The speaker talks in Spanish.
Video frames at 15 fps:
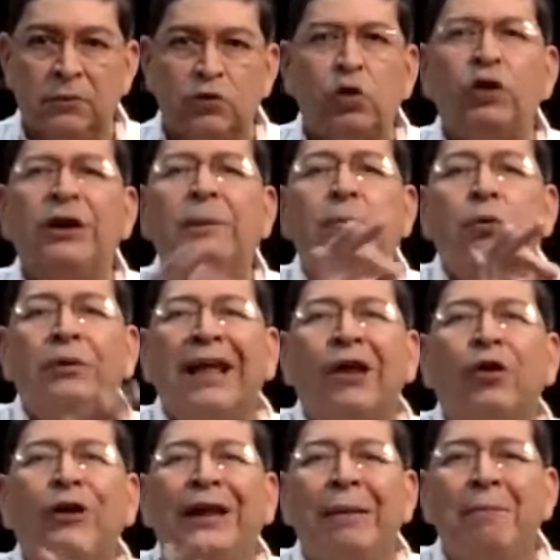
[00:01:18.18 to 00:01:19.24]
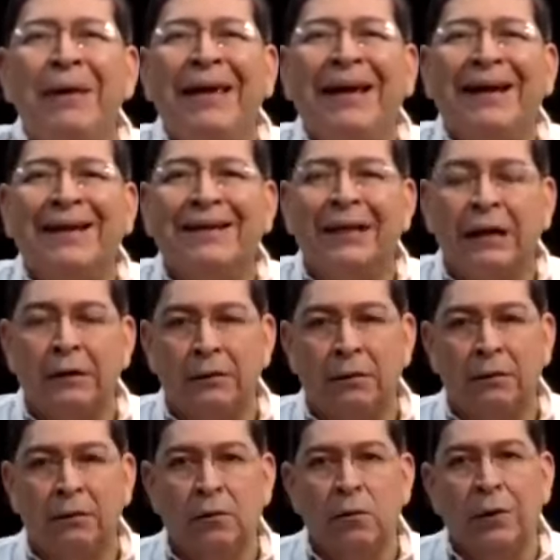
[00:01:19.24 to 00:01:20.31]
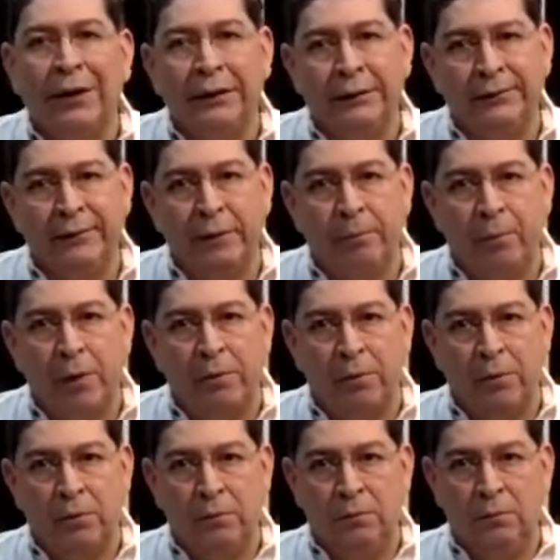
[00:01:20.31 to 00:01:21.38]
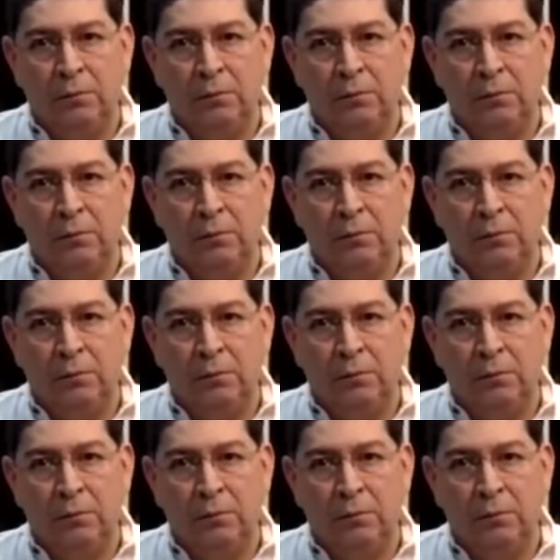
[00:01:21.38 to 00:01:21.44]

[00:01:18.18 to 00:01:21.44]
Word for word: Son diputados de mierda, como les dice el pueblo.